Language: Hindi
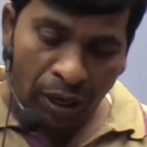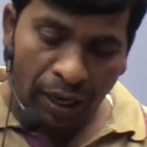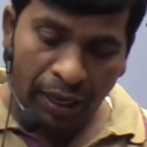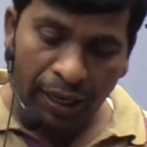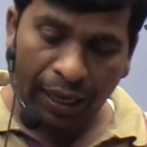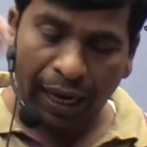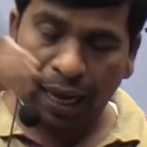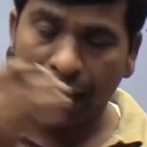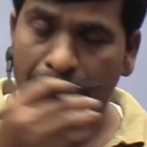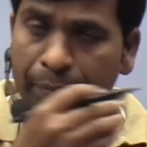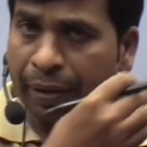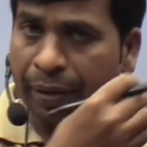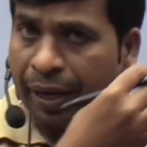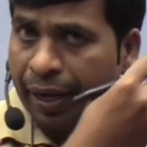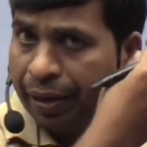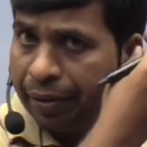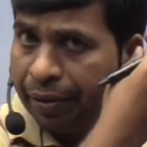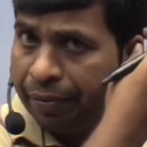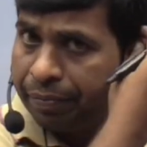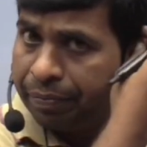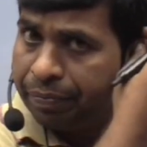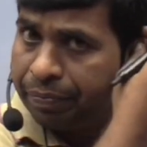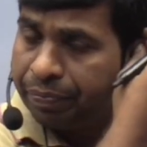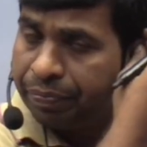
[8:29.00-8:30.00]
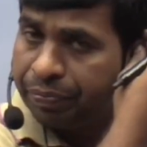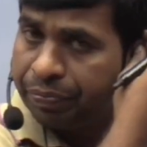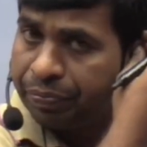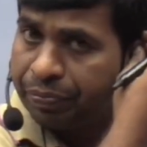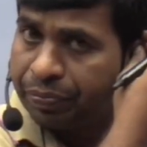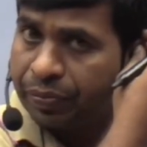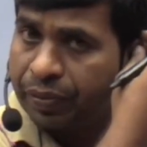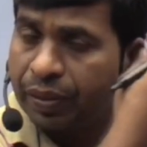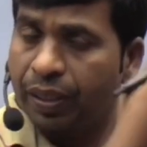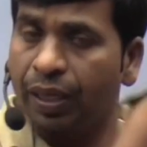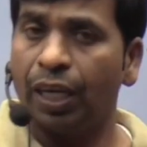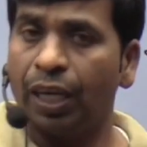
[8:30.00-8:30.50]
मुगल काल में
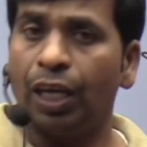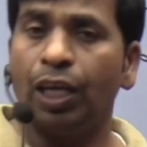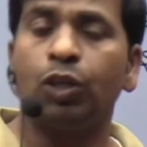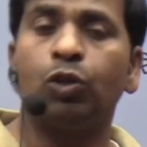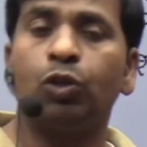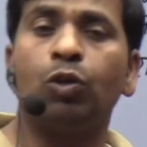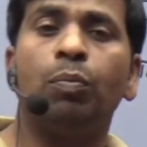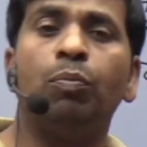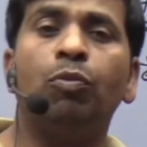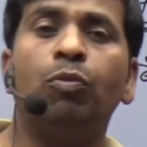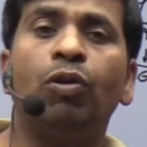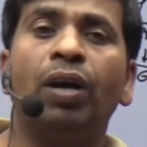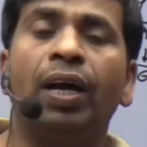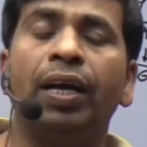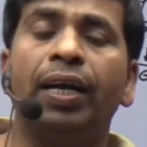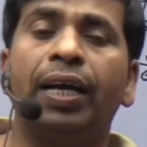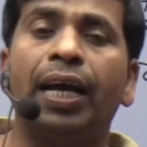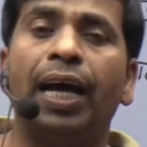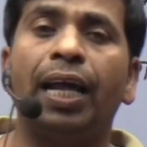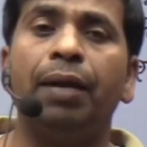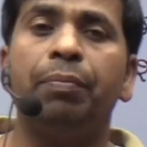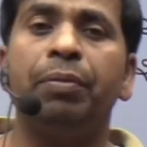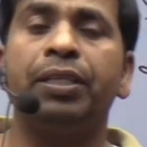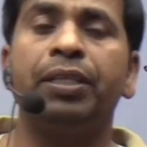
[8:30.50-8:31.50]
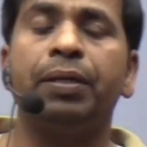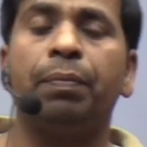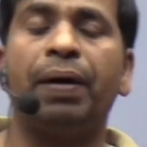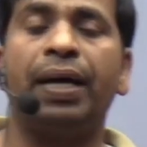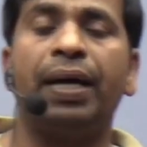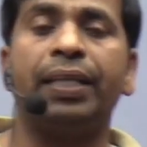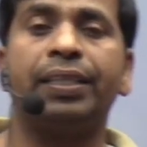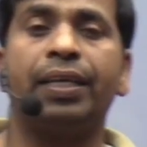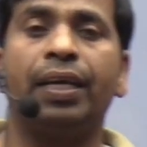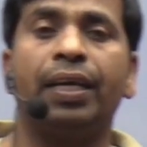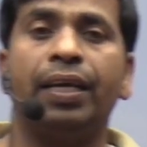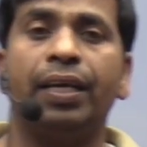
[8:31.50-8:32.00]
तो मुगल काल में
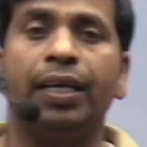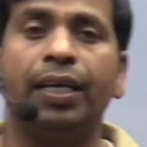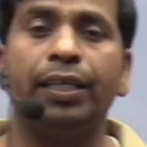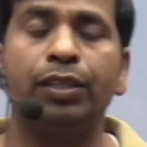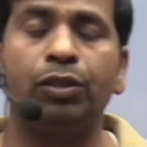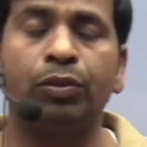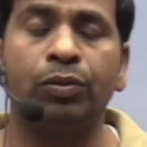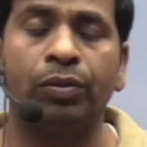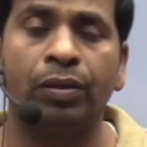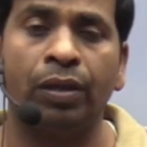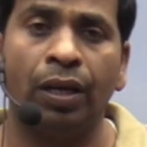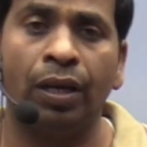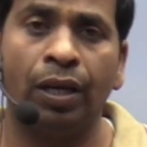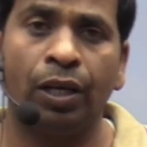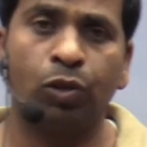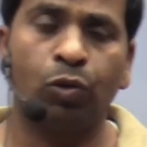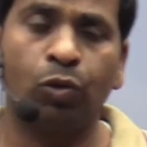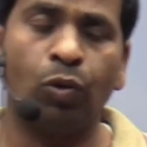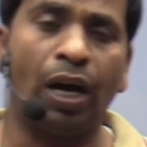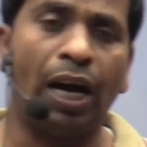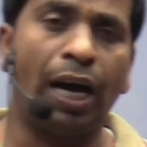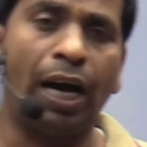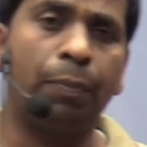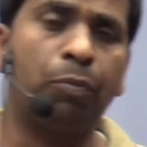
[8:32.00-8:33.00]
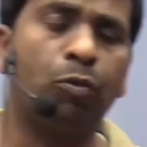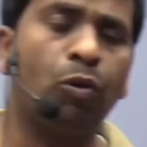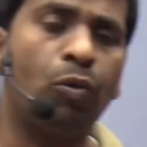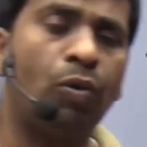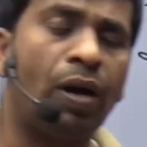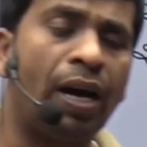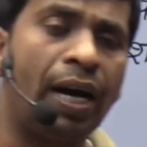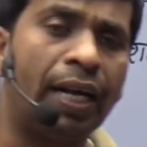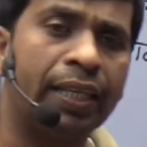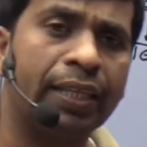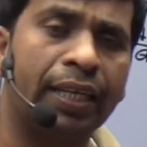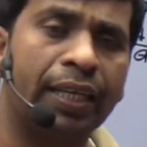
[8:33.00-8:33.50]
जब बात करेंगे तो
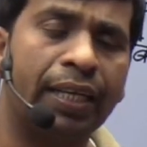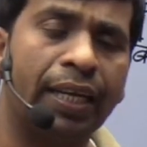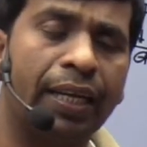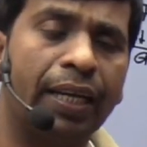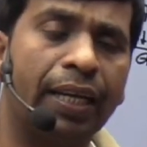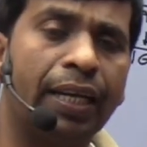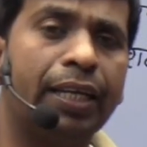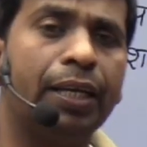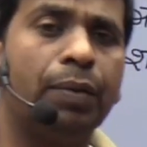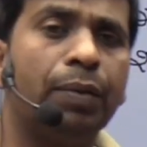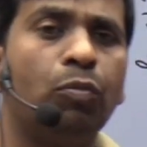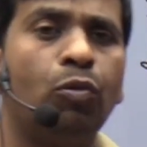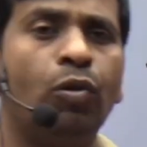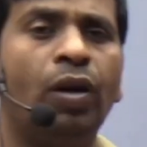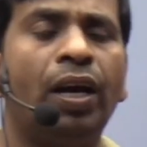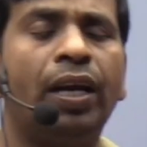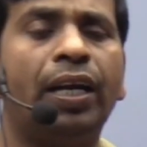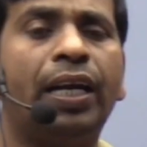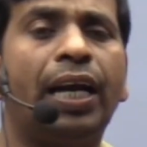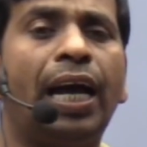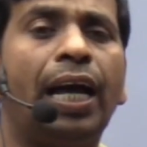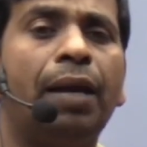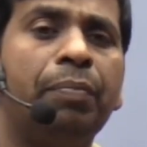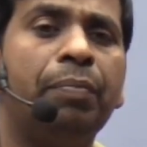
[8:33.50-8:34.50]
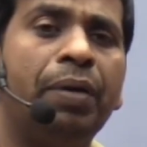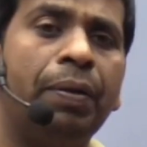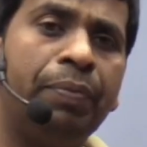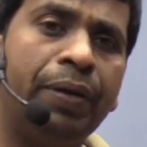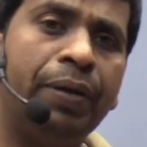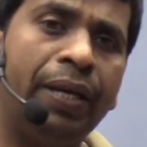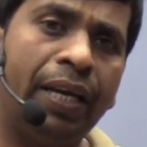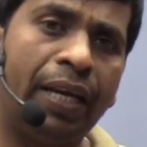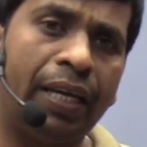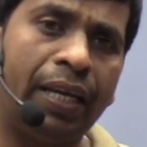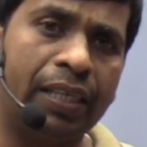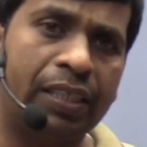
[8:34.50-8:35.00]
आपको वहां देखेंगे कि मुगल काल
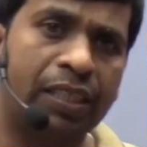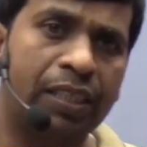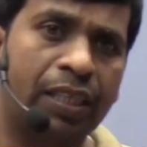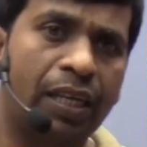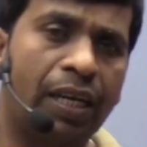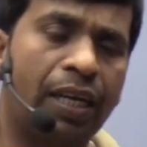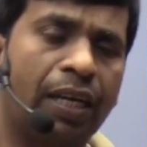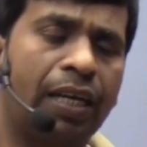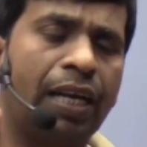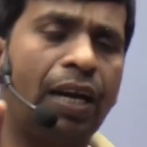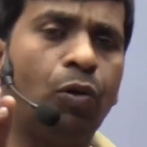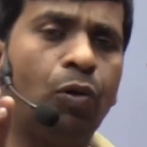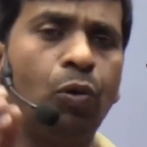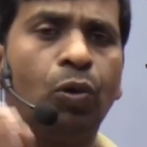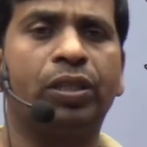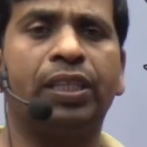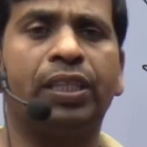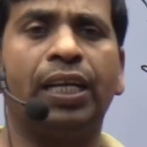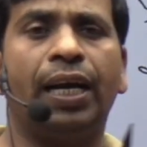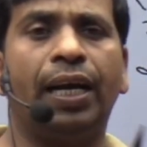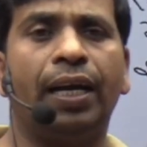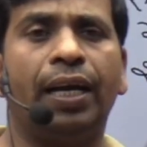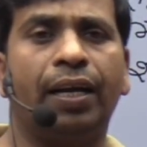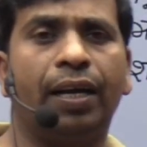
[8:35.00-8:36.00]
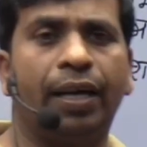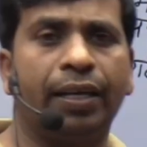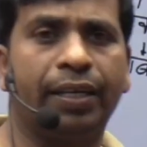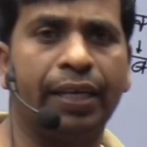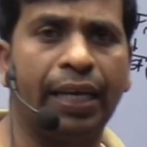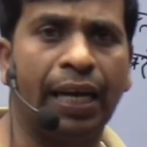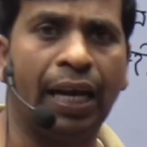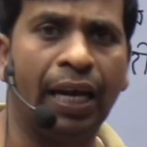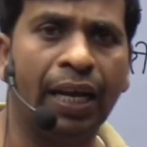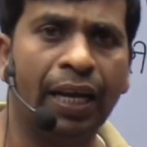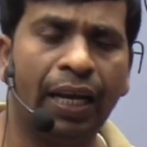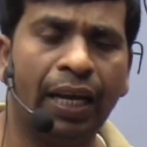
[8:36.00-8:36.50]
में भी इस तरह का होता है
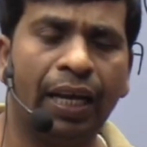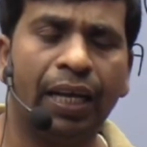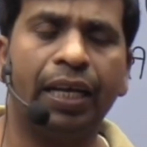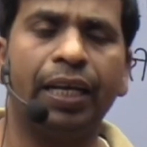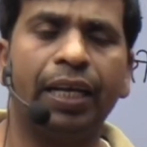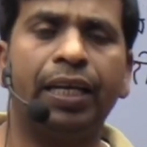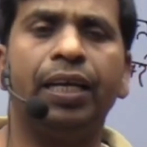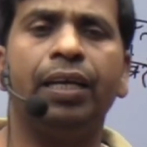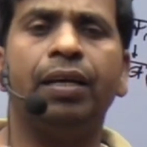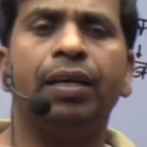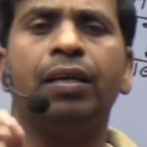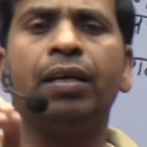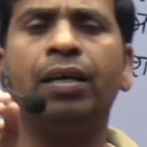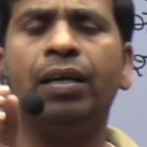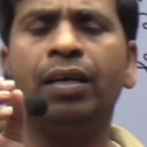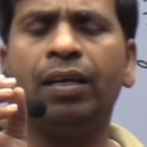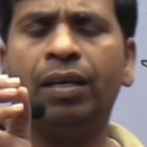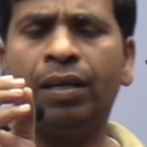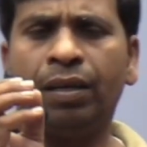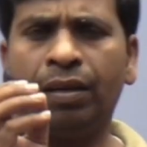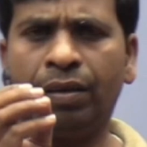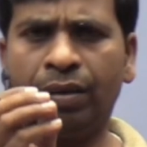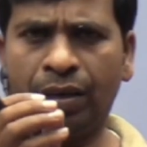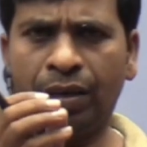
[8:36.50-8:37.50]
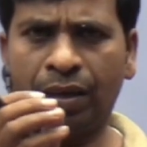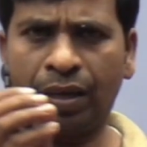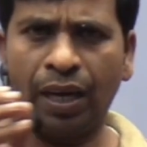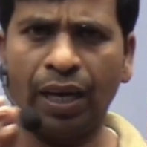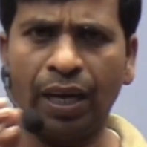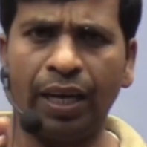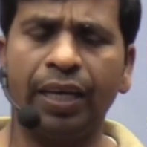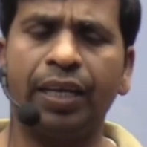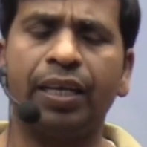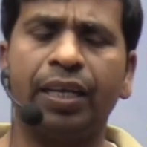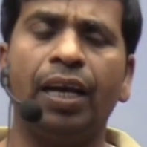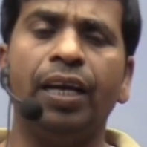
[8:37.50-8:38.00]
घटना लेकिन
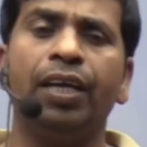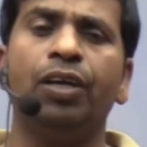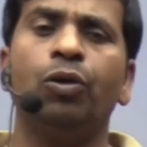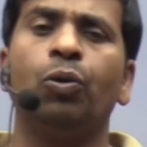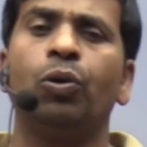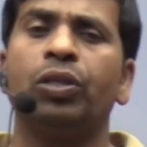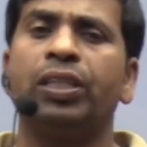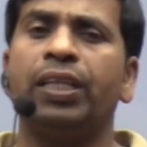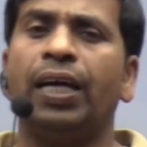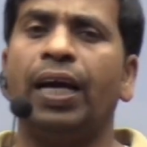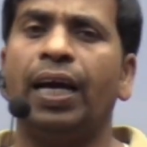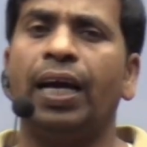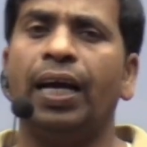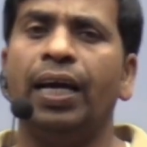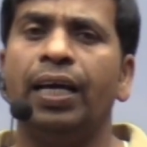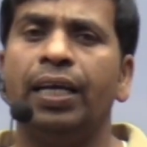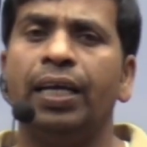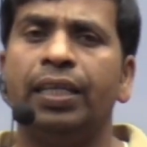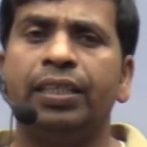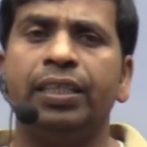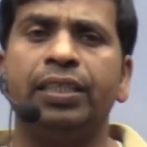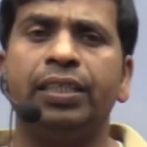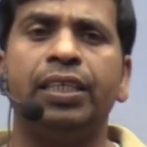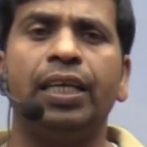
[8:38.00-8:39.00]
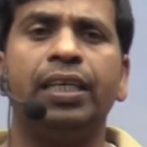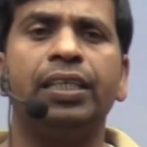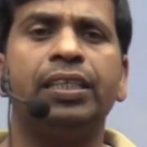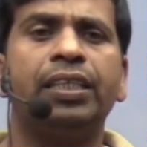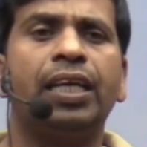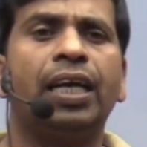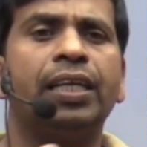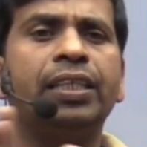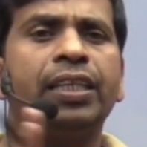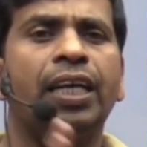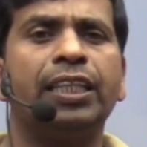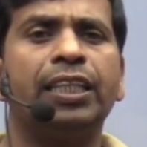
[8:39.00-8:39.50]
कहीं कहीं होता है
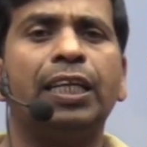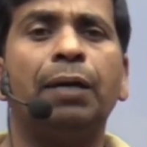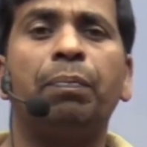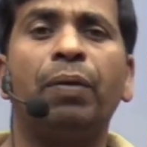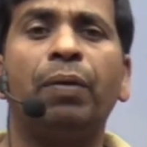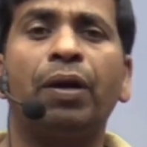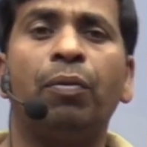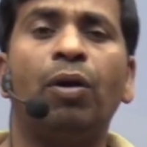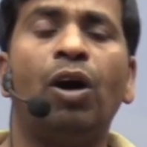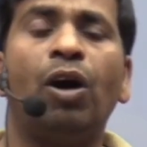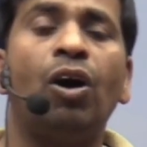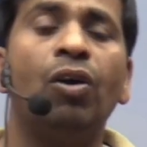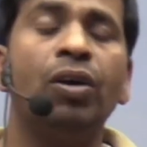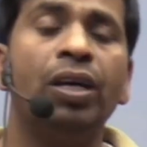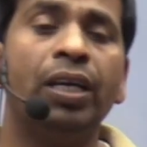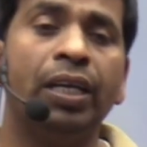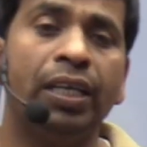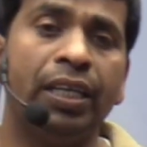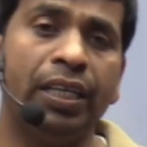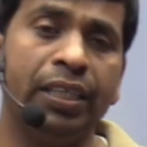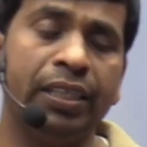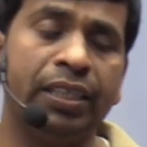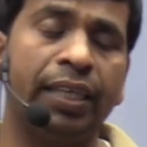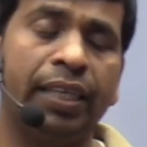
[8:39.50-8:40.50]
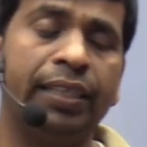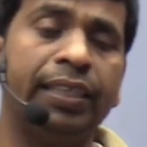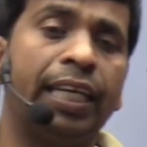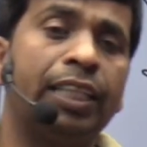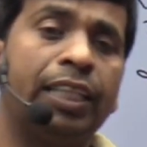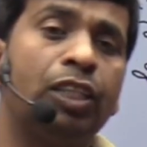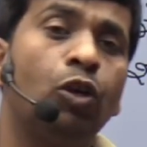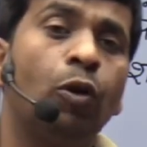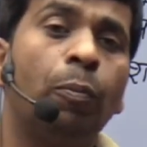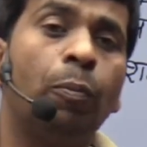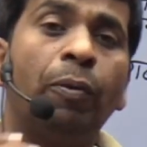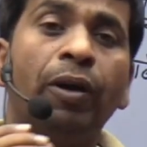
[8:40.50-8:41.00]
जिससे इसका ज्यादा प्रभाव इन
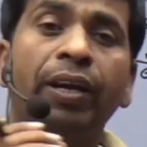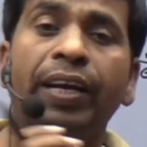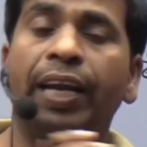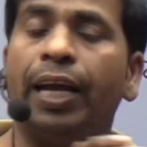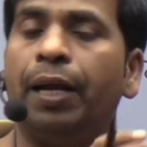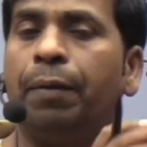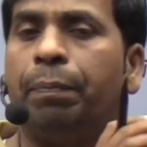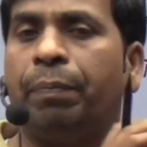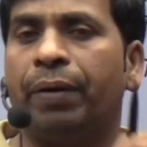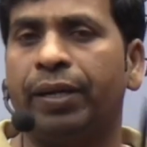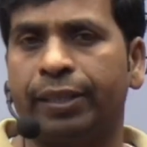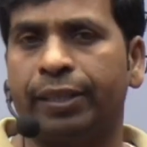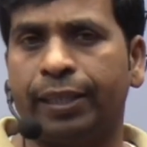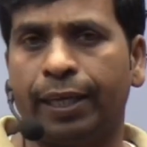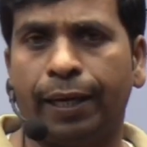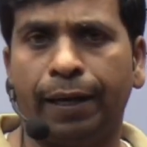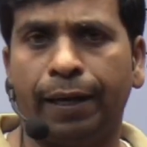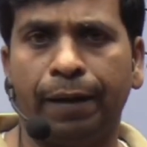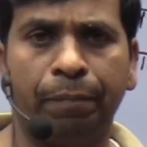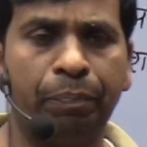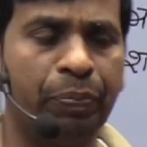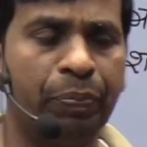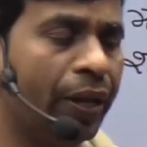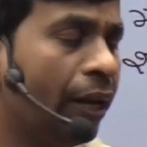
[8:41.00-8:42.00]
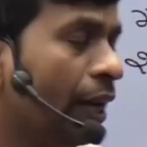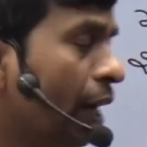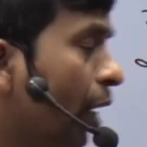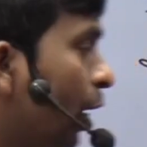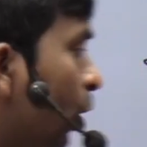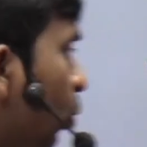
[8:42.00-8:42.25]
जनजातियों पर नहीं पड़ता है